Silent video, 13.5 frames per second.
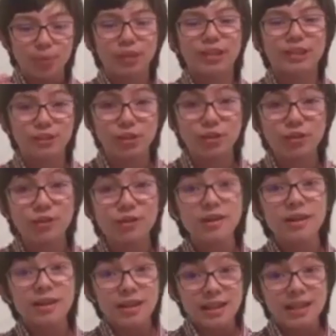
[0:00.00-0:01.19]
protección
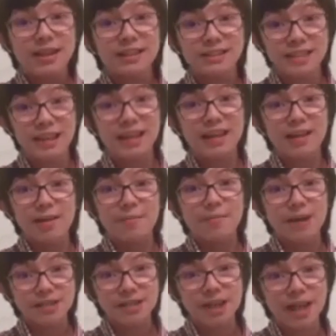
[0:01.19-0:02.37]
esté
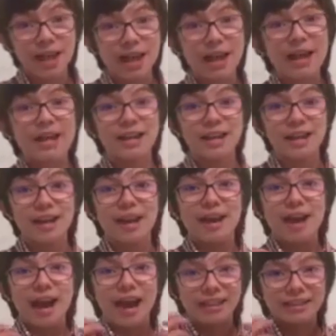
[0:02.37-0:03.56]
basada en
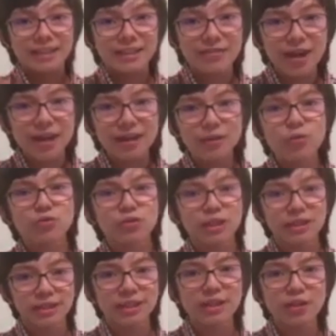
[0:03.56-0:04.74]
activar un
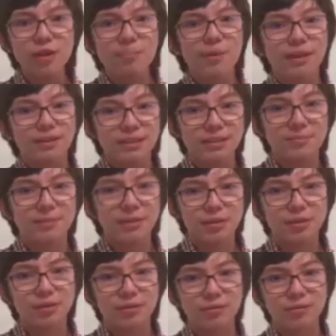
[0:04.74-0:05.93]
sentido de
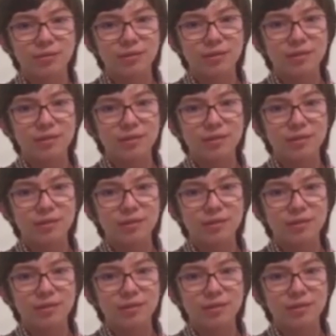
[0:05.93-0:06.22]
participación.